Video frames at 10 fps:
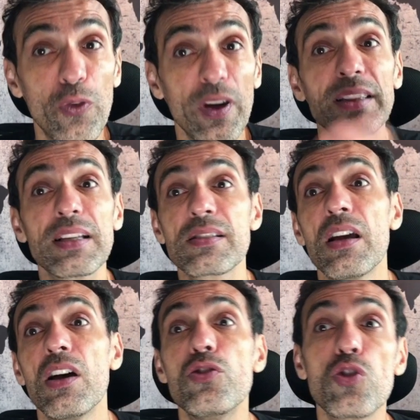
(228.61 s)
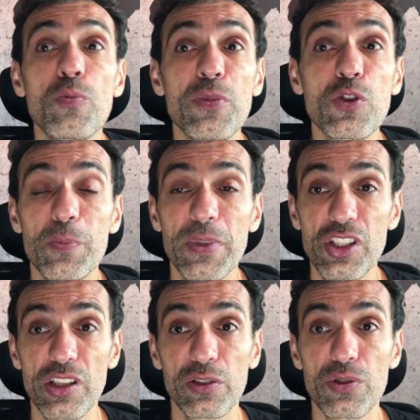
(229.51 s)
feitas nos meus
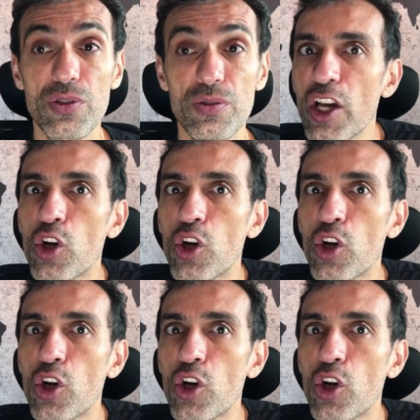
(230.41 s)
pedidos.